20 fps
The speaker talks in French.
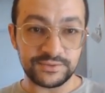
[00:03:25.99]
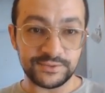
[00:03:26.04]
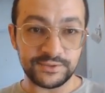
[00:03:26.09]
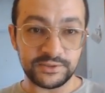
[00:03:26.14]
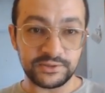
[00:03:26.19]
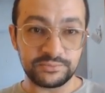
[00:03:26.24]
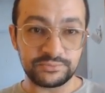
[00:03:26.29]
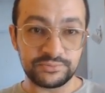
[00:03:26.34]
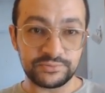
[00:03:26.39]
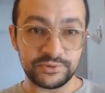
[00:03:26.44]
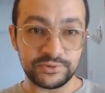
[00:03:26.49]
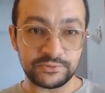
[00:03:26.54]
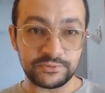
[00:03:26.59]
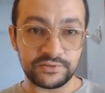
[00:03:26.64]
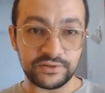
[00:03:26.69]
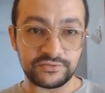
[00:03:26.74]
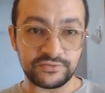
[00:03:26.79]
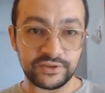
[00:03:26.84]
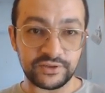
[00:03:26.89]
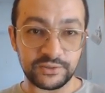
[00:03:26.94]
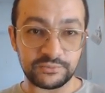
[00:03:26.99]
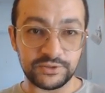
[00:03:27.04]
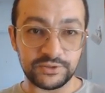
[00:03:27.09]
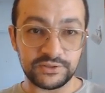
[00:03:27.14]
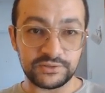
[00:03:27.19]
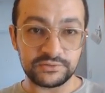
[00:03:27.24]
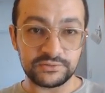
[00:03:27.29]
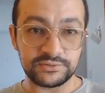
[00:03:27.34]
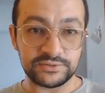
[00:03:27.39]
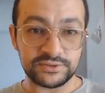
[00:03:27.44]
Hop, on va
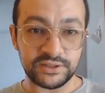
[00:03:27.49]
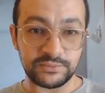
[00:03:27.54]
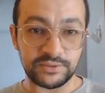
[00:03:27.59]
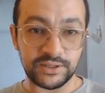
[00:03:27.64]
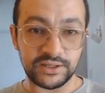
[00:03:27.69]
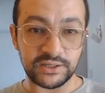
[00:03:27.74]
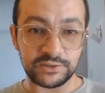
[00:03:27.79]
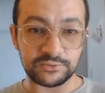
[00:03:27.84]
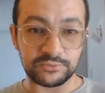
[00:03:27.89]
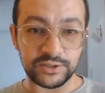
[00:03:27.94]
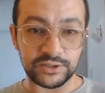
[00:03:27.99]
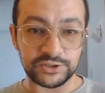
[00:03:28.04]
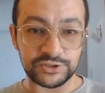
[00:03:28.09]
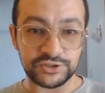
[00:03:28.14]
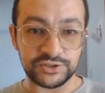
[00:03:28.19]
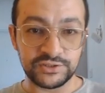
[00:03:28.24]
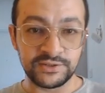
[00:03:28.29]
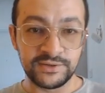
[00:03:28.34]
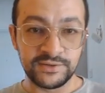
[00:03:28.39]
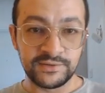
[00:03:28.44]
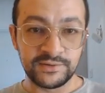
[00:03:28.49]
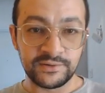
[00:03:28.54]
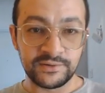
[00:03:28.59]
fermer. Ça m'a l'air de marcher.